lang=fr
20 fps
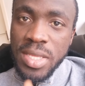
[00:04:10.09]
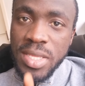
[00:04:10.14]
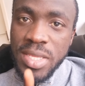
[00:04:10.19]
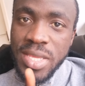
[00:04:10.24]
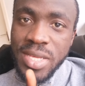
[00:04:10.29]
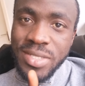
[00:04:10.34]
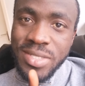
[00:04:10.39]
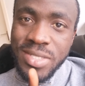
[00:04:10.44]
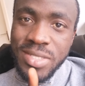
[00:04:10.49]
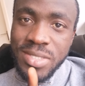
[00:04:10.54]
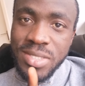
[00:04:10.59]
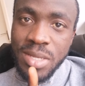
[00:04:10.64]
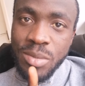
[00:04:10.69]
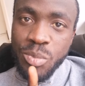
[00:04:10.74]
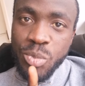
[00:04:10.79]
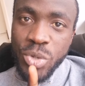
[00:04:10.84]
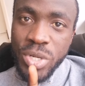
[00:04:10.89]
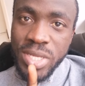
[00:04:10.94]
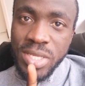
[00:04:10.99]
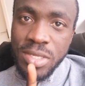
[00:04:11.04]
Il y a
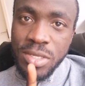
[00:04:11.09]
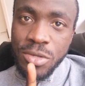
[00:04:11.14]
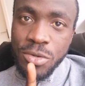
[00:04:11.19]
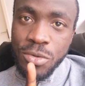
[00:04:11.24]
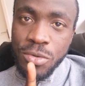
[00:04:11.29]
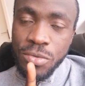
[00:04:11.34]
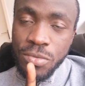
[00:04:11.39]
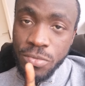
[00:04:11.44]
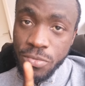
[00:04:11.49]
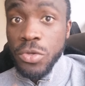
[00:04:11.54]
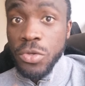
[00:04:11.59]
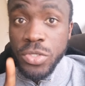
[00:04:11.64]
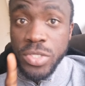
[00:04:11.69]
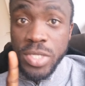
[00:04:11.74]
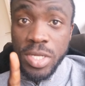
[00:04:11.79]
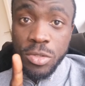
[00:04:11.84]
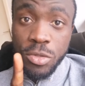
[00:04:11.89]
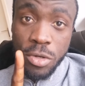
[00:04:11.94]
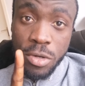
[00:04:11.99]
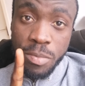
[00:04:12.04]
System.io que
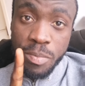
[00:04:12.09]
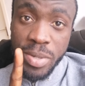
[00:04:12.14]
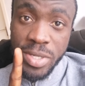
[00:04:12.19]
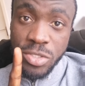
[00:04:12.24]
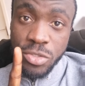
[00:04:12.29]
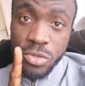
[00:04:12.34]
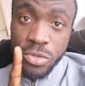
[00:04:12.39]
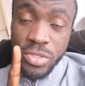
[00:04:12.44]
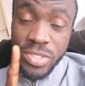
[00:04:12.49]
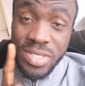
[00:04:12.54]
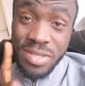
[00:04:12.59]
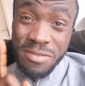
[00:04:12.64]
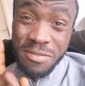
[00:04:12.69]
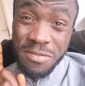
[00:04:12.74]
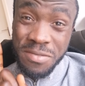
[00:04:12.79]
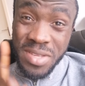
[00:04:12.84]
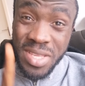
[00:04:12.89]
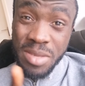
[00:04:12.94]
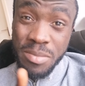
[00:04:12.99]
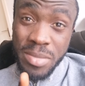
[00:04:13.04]
j'adore parce que c'est
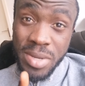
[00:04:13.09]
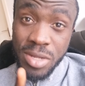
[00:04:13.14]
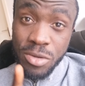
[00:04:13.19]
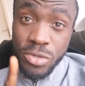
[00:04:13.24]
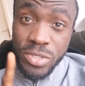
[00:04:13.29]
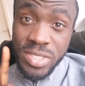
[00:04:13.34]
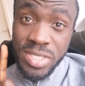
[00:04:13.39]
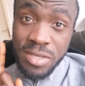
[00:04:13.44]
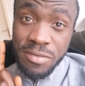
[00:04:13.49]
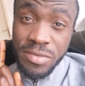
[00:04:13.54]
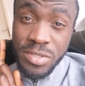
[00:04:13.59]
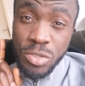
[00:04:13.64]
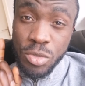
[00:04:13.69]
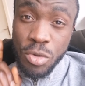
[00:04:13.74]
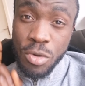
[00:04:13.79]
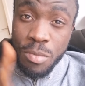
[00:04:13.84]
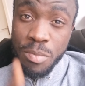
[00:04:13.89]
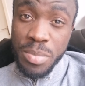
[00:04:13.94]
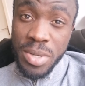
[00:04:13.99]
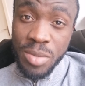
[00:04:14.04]
vraiment le service
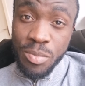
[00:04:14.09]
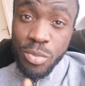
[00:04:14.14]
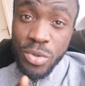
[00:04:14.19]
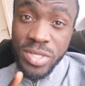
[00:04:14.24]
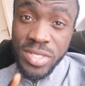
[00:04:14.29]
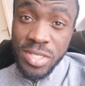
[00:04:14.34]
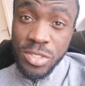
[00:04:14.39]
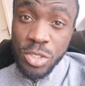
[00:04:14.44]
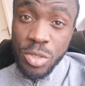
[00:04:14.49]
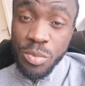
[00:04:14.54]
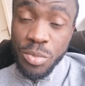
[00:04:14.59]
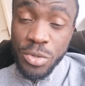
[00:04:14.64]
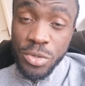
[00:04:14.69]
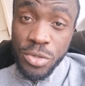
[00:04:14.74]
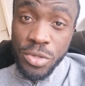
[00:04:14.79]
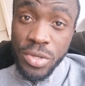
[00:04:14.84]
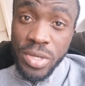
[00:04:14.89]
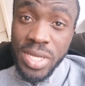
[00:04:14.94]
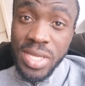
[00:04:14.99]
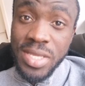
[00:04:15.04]
complet pour les
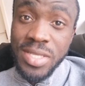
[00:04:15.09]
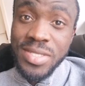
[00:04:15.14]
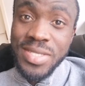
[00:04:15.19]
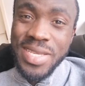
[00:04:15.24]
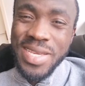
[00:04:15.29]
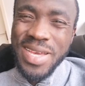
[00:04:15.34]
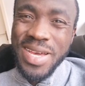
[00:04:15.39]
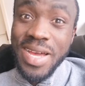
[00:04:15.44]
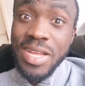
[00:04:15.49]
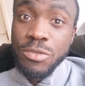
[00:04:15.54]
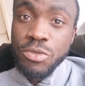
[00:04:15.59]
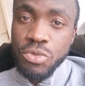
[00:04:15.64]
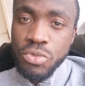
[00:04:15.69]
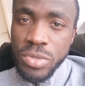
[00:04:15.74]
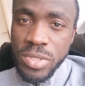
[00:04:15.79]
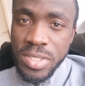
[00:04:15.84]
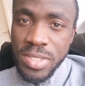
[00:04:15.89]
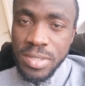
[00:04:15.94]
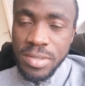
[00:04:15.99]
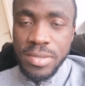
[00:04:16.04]
entrepreneurs et c'est
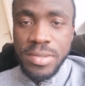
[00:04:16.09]
gratuit.